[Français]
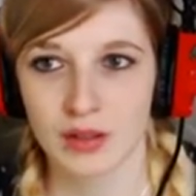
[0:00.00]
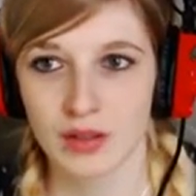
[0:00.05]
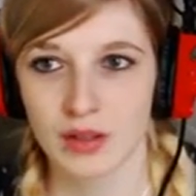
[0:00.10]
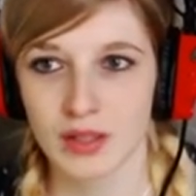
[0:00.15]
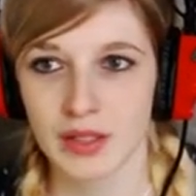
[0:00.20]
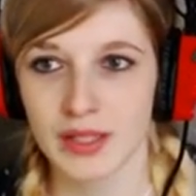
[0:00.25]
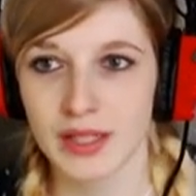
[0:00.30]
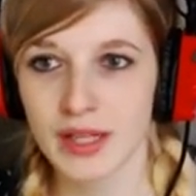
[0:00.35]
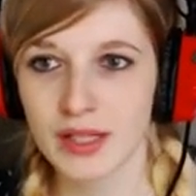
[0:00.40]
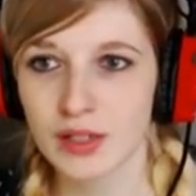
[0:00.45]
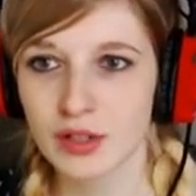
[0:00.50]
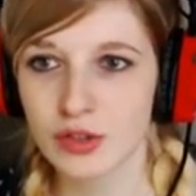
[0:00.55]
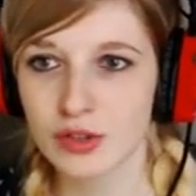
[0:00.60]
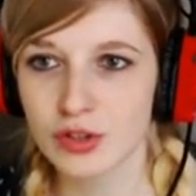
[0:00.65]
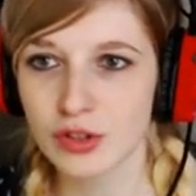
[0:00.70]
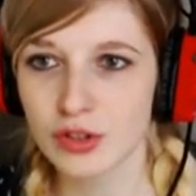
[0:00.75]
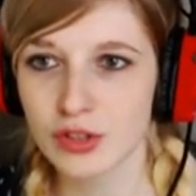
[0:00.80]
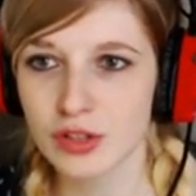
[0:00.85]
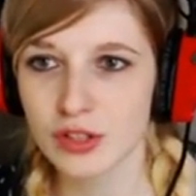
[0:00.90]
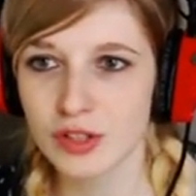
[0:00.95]
Quelque
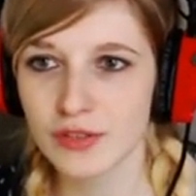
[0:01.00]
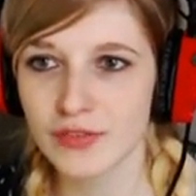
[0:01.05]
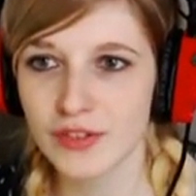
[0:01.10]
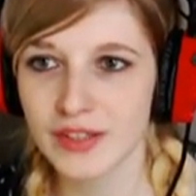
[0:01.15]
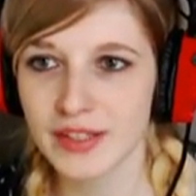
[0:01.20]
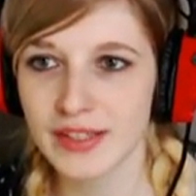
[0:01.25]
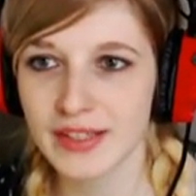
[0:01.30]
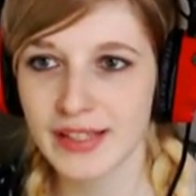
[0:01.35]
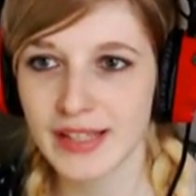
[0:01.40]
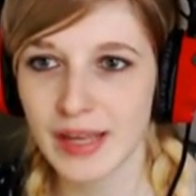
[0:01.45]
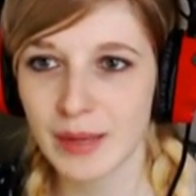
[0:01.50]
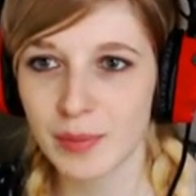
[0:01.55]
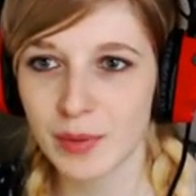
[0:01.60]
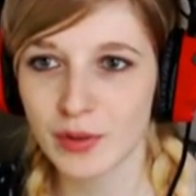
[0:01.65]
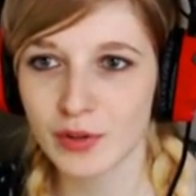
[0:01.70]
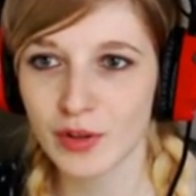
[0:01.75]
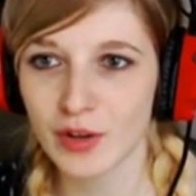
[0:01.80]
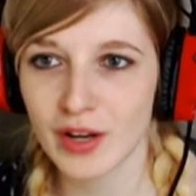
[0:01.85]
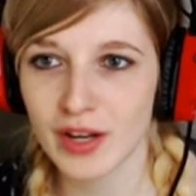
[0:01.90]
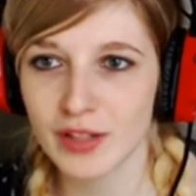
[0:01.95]
chose fait des dégâts
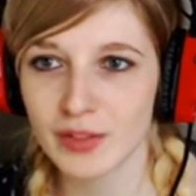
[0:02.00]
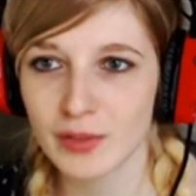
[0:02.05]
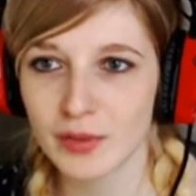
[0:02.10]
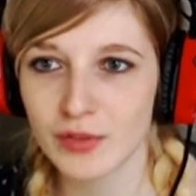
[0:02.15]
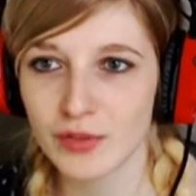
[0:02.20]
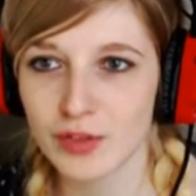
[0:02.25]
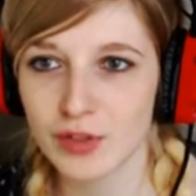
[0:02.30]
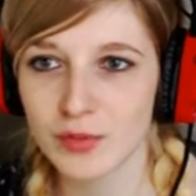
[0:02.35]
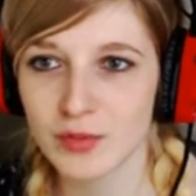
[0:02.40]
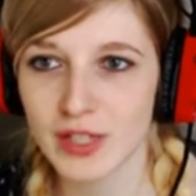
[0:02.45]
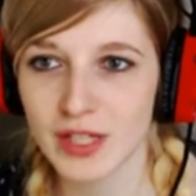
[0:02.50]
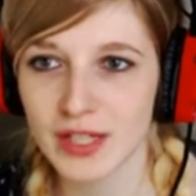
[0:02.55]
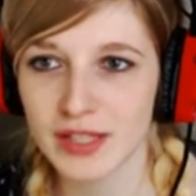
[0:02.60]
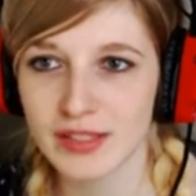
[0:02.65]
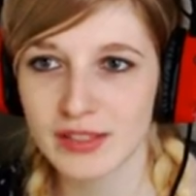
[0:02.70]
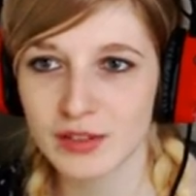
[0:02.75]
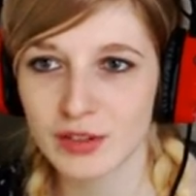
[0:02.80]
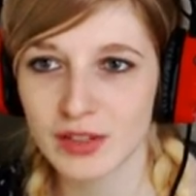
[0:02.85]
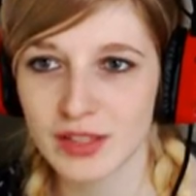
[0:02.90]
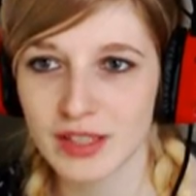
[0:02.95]
pendant la nuit, vos objets
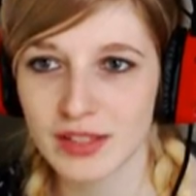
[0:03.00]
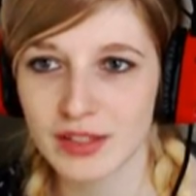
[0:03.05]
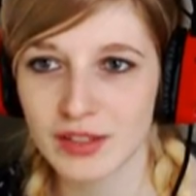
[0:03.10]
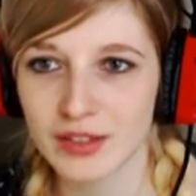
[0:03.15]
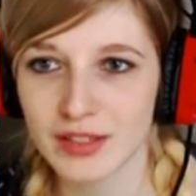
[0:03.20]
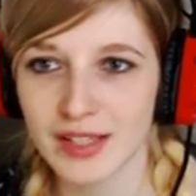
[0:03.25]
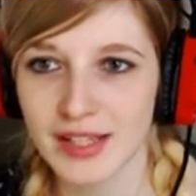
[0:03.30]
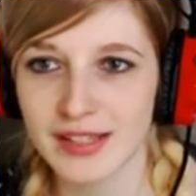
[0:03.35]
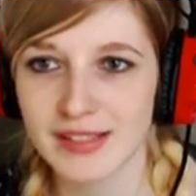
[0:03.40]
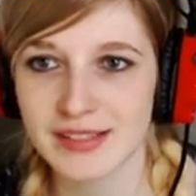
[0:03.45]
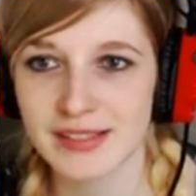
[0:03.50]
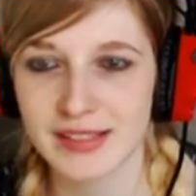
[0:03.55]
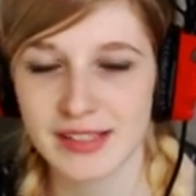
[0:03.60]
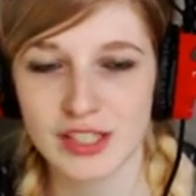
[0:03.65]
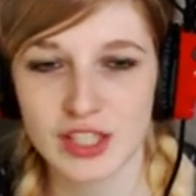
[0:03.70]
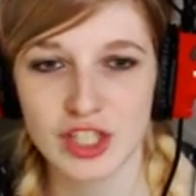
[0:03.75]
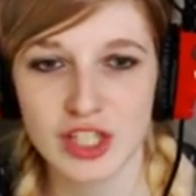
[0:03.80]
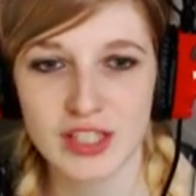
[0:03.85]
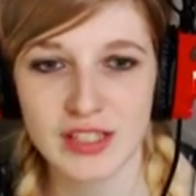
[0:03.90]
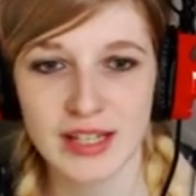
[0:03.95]
risquent d'être
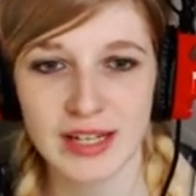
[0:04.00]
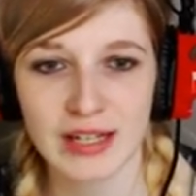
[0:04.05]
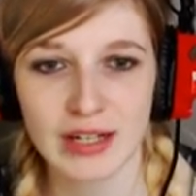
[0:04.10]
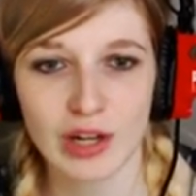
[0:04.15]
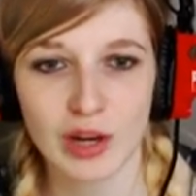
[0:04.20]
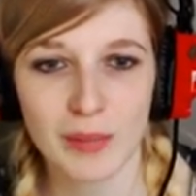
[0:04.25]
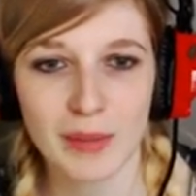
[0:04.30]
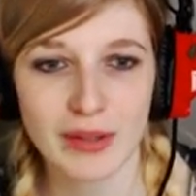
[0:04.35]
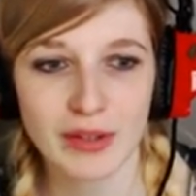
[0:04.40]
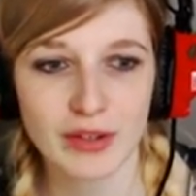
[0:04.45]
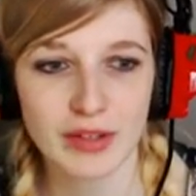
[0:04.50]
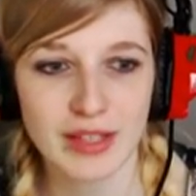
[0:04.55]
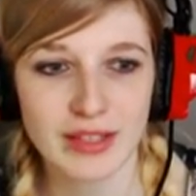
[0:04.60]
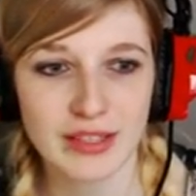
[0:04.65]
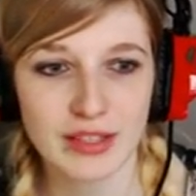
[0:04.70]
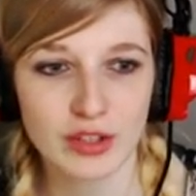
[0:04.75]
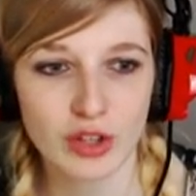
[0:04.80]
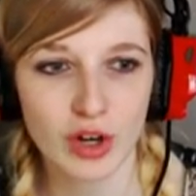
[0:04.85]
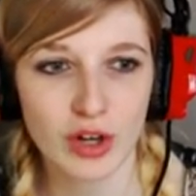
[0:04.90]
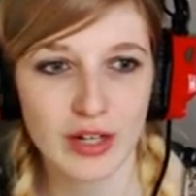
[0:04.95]
cassés. Génial. Alors maintenant, il y a
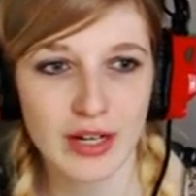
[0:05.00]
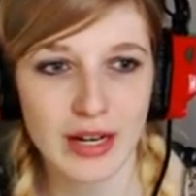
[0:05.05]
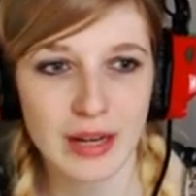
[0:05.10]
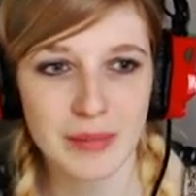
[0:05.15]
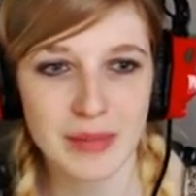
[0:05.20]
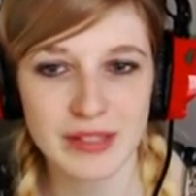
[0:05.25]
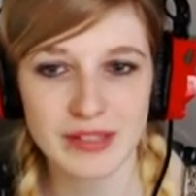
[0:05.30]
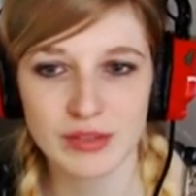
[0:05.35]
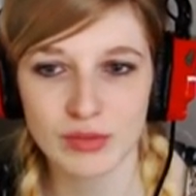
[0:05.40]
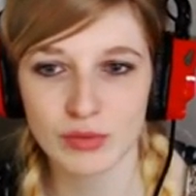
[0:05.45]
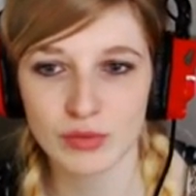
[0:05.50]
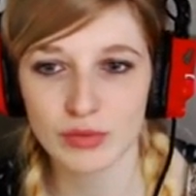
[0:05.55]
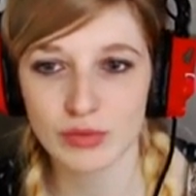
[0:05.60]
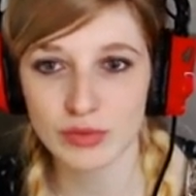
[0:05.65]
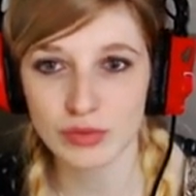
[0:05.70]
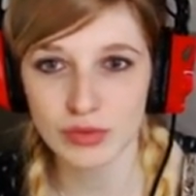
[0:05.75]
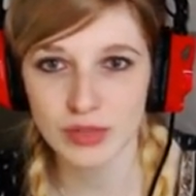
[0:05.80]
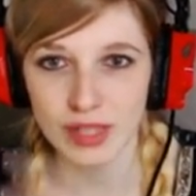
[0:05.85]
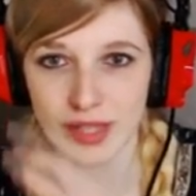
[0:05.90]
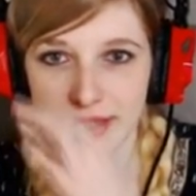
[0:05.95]
des trolls à la maison,
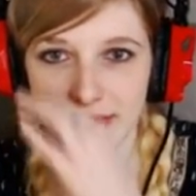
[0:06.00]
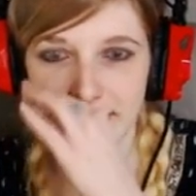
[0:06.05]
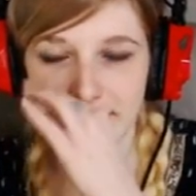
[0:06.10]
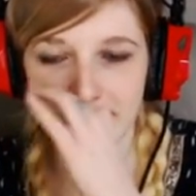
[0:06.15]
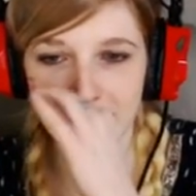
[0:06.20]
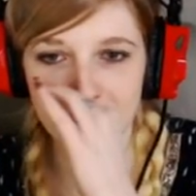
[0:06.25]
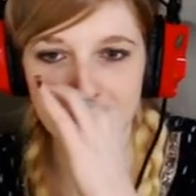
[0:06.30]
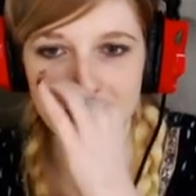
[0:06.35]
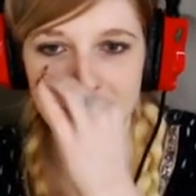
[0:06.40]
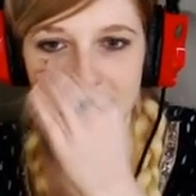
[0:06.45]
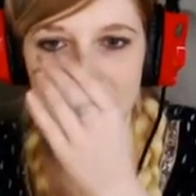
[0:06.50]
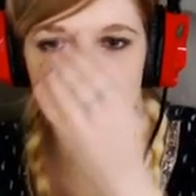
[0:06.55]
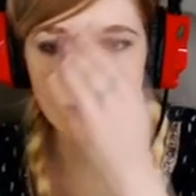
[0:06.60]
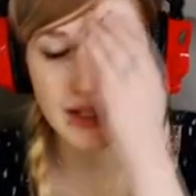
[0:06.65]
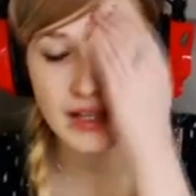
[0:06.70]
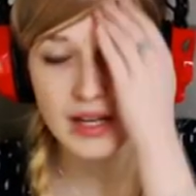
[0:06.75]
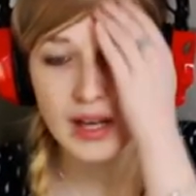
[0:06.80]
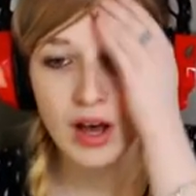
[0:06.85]
tout a été cassé.